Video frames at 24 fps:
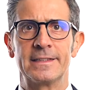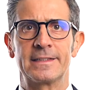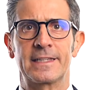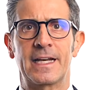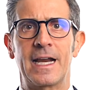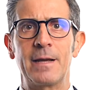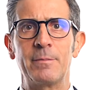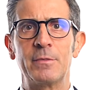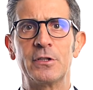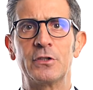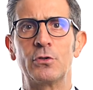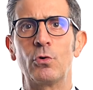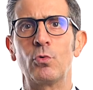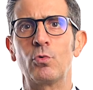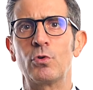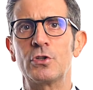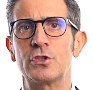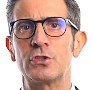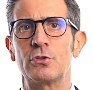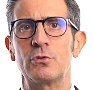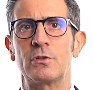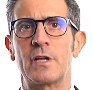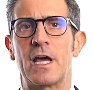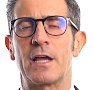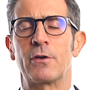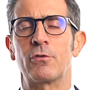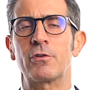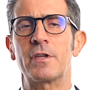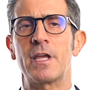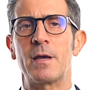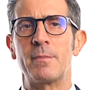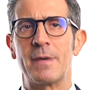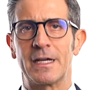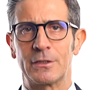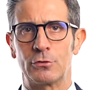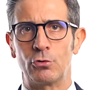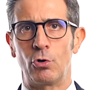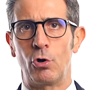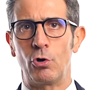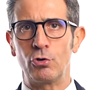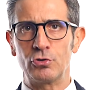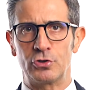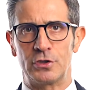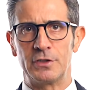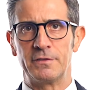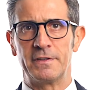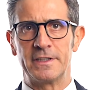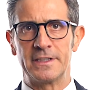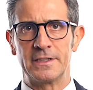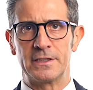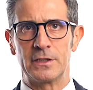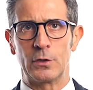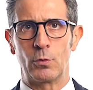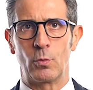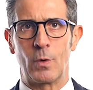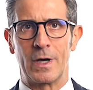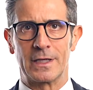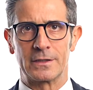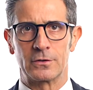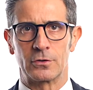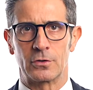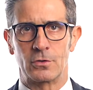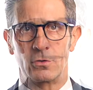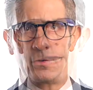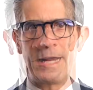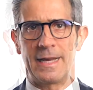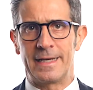tramite un questionario chiamato OT24.